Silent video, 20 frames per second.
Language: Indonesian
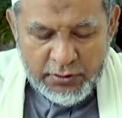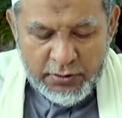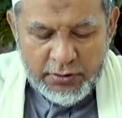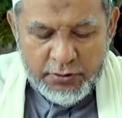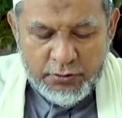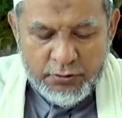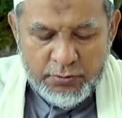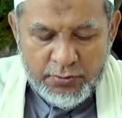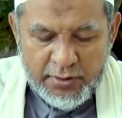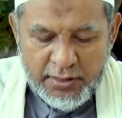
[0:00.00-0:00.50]
Allah
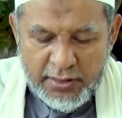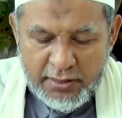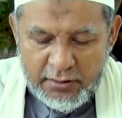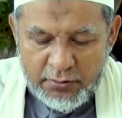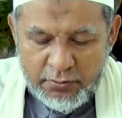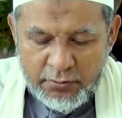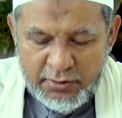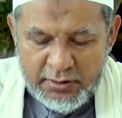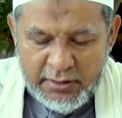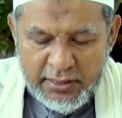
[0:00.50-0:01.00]

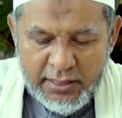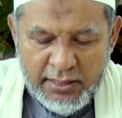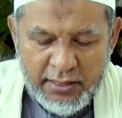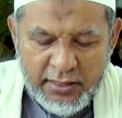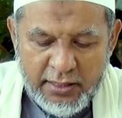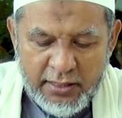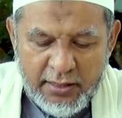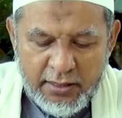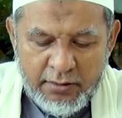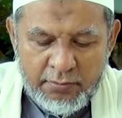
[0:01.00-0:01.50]
Subhanahu wa
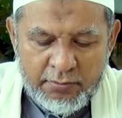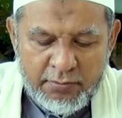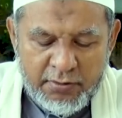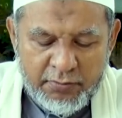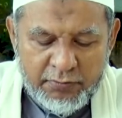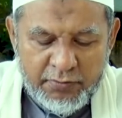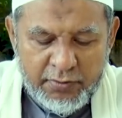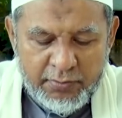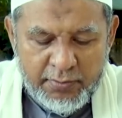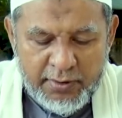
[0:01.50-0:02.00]
taala
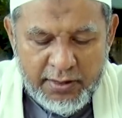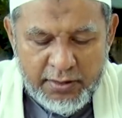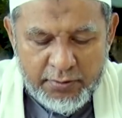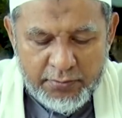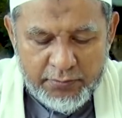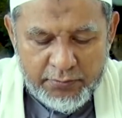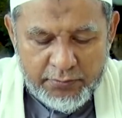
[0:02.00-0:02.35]
berfirman